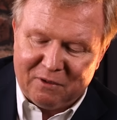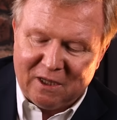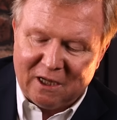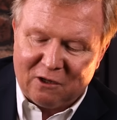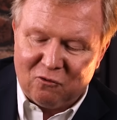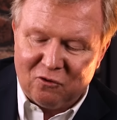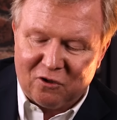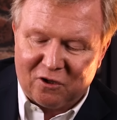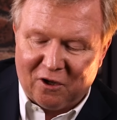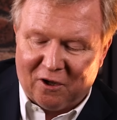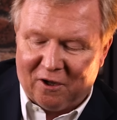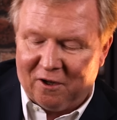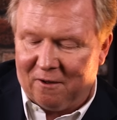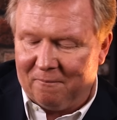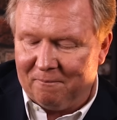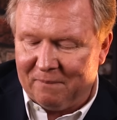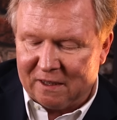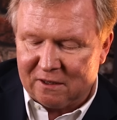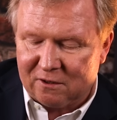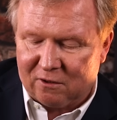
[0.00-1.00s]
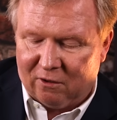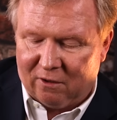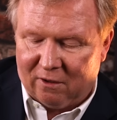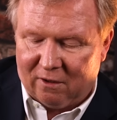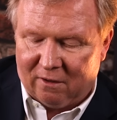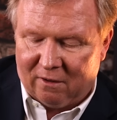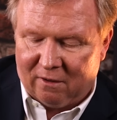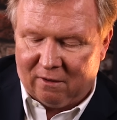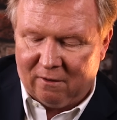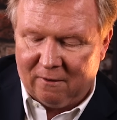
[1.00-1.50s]
un petit coup de cœur, parce
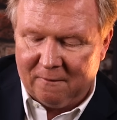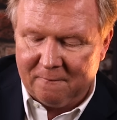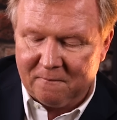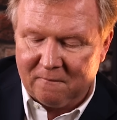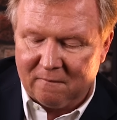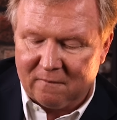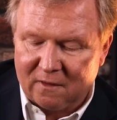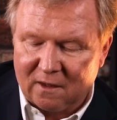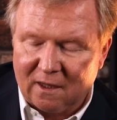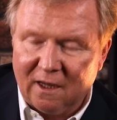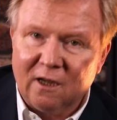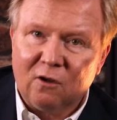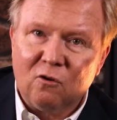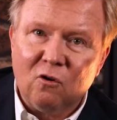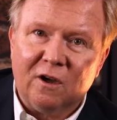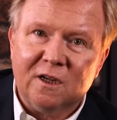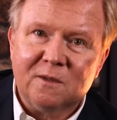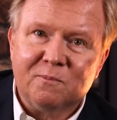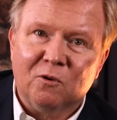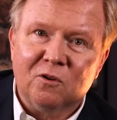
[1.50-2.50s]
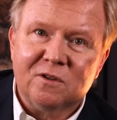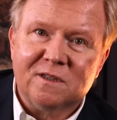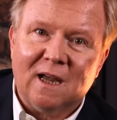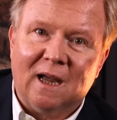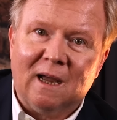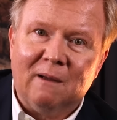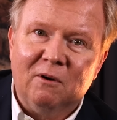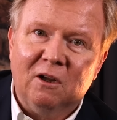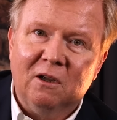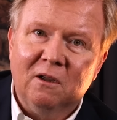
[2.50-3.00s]
que
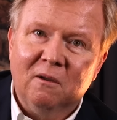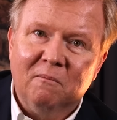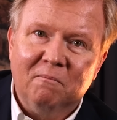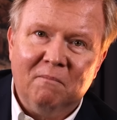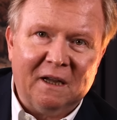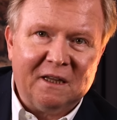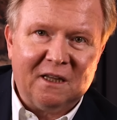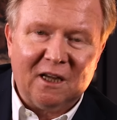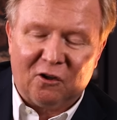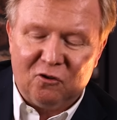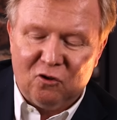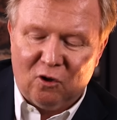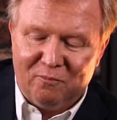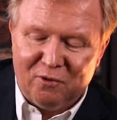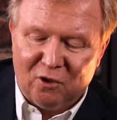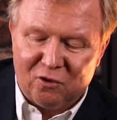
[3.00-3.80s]
Éco-responsable, matériaux